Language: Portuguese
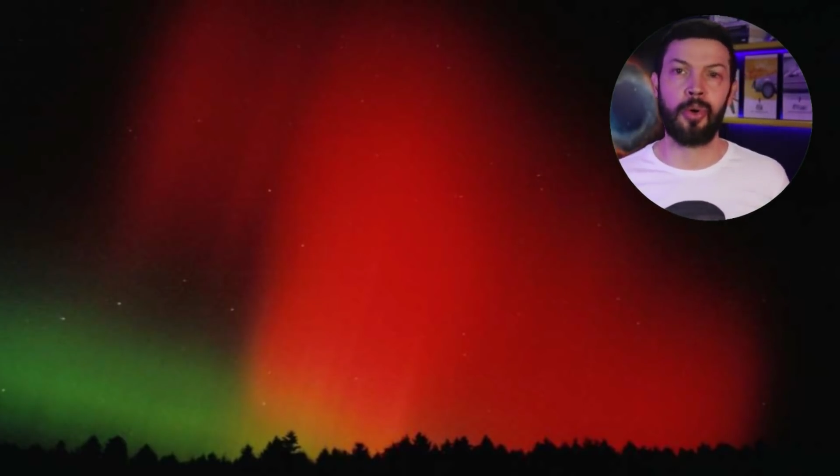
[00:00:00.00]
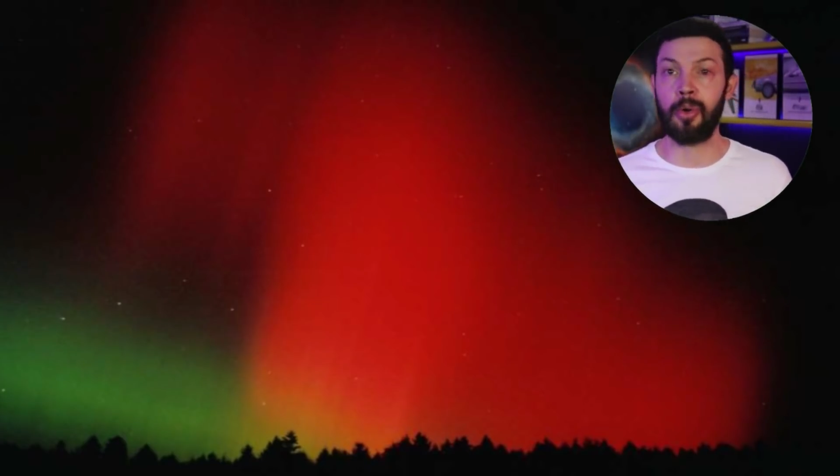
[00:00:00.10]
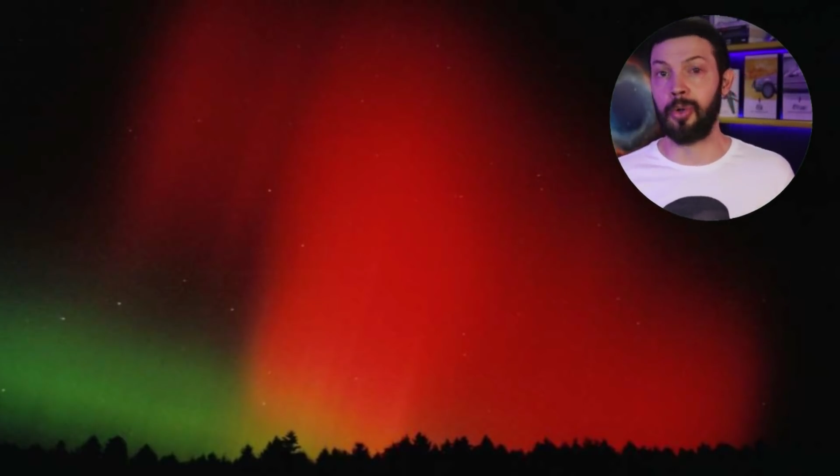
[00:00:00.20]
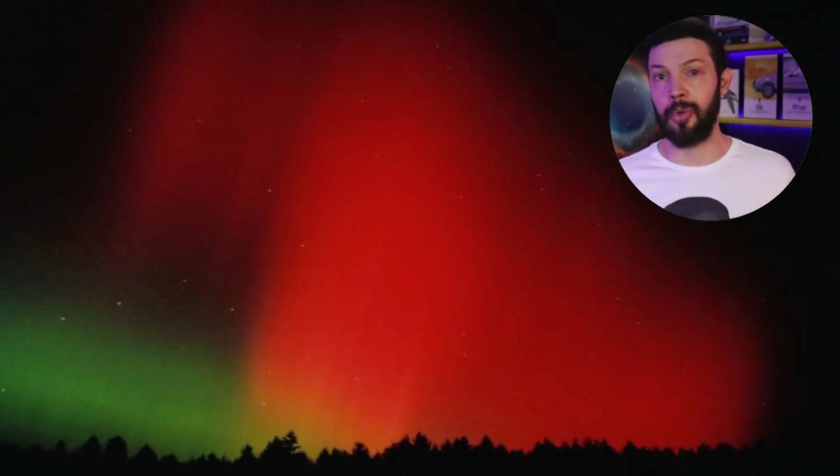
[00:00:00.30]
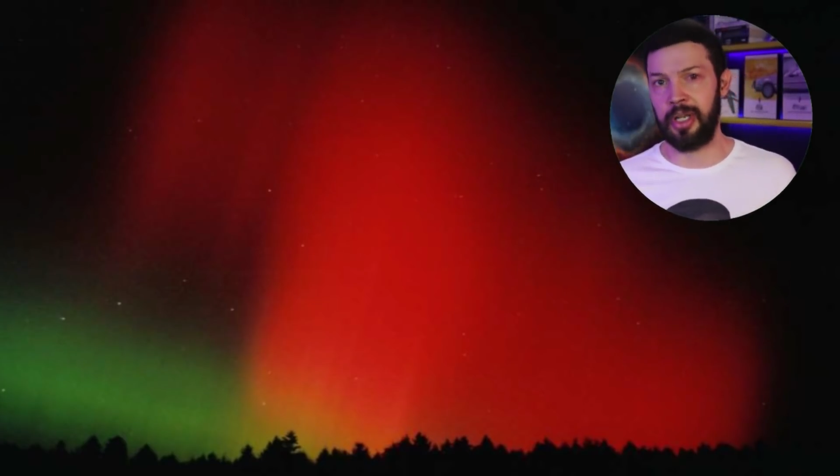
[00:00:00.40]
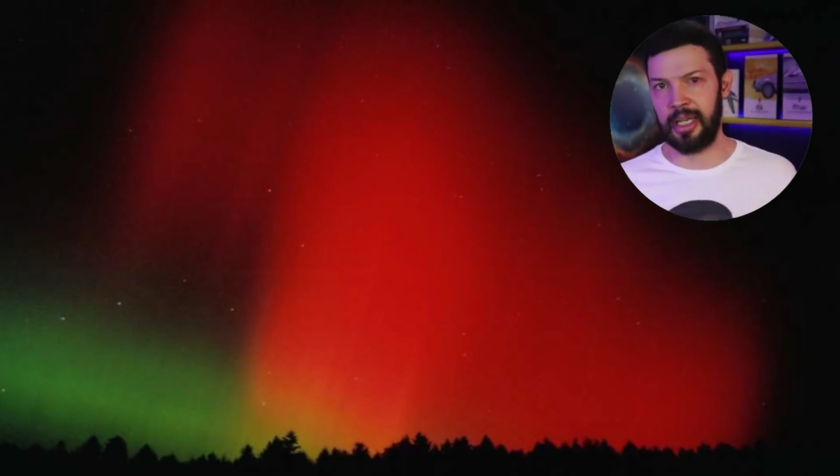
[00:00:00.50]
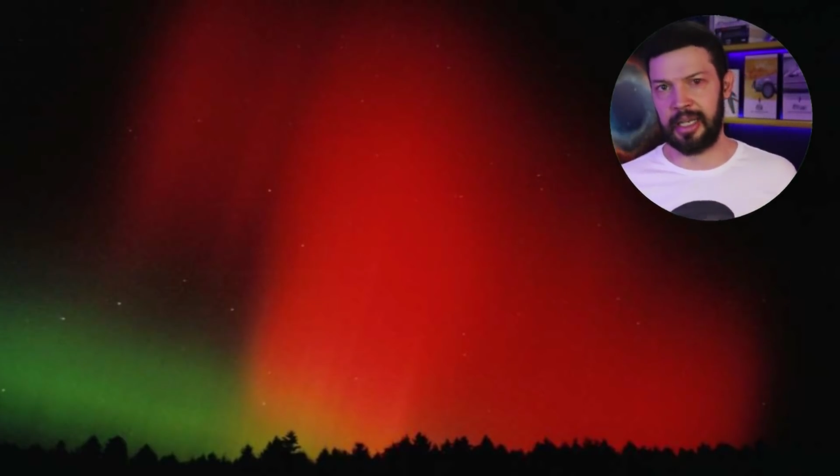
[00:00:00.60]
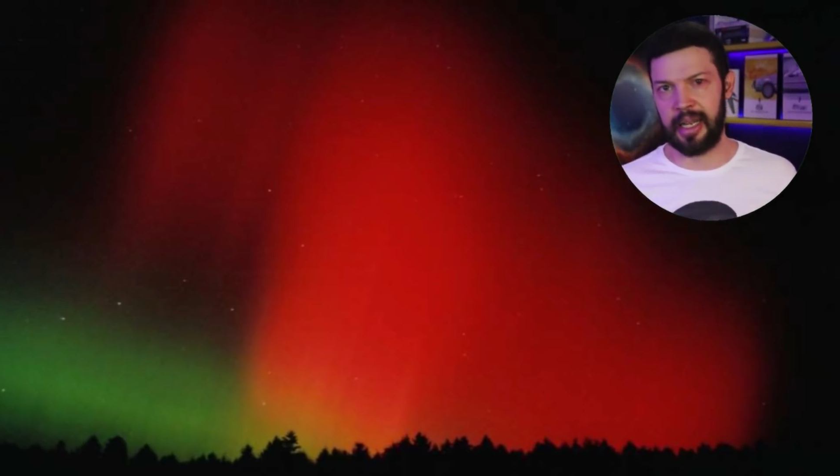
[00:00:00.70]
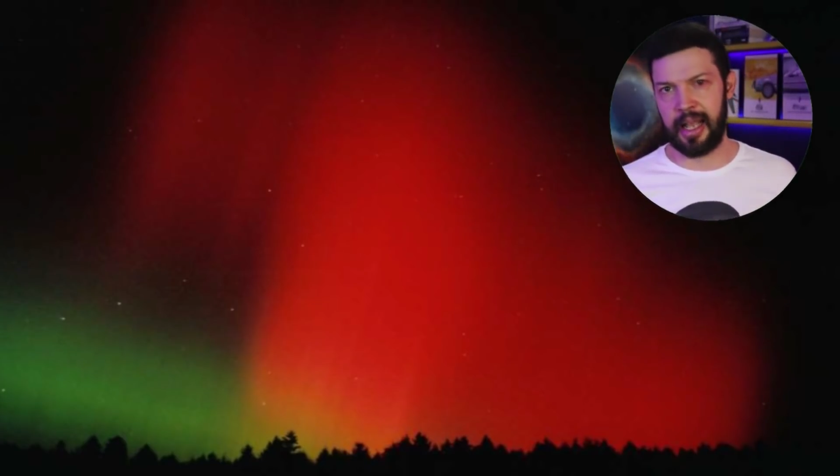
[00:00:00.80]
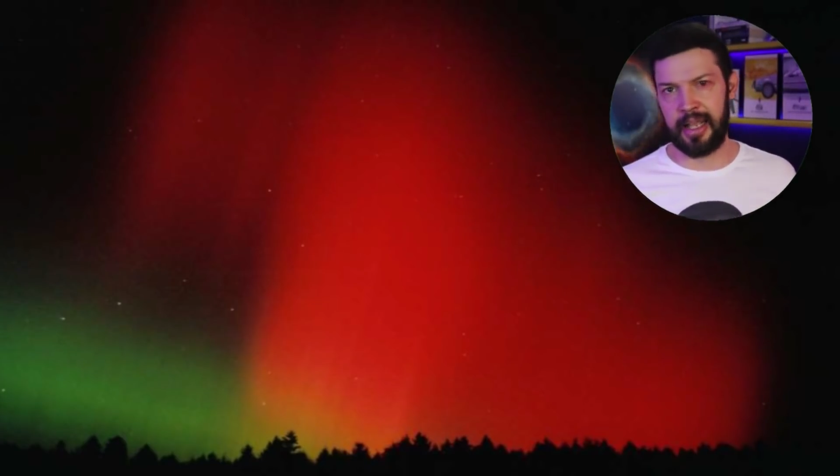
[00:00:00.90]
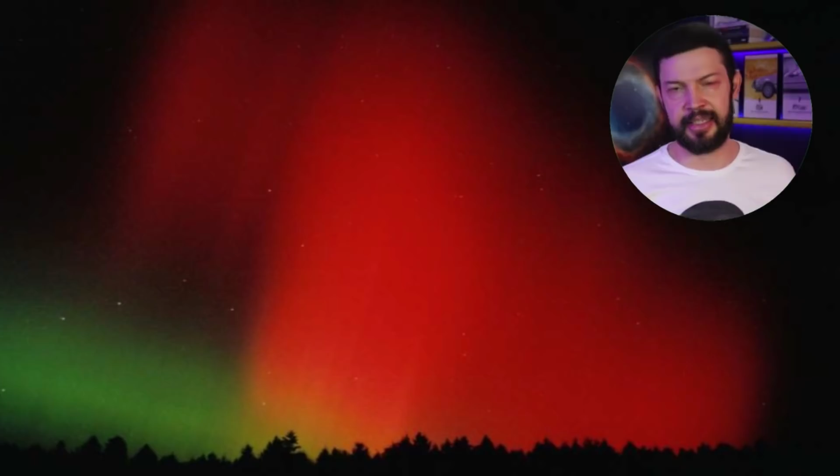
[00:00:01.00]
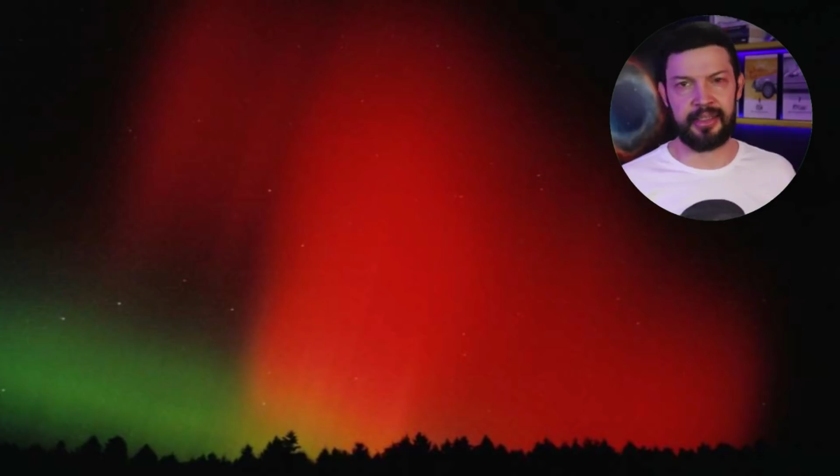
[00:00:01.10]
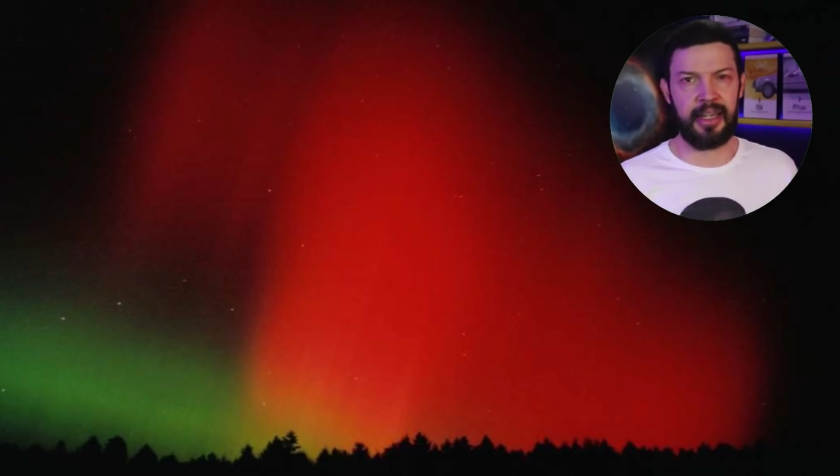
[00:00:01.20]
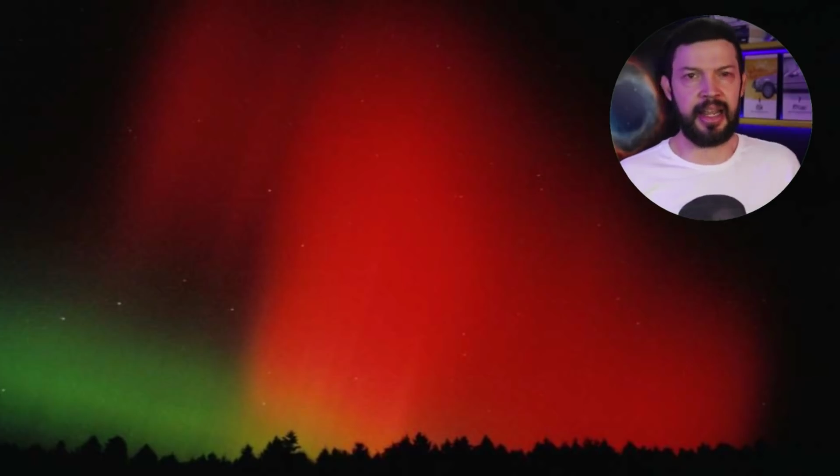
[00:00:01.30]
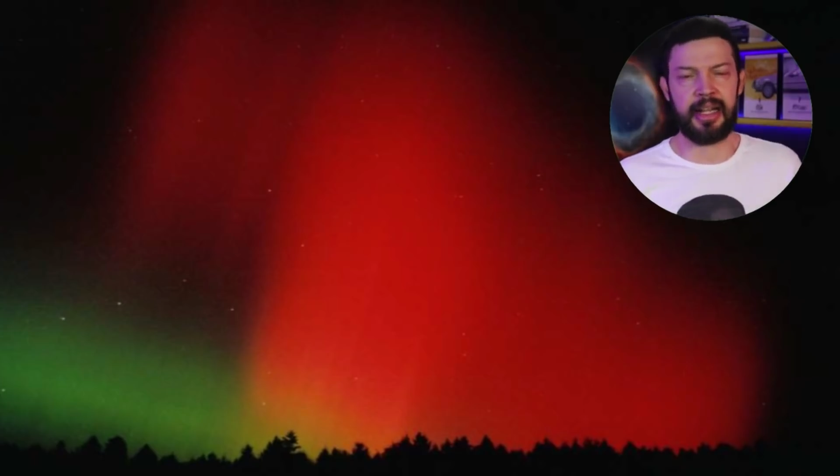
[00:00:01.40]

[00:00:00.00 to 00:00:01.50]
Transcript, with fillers: concluem que a estranha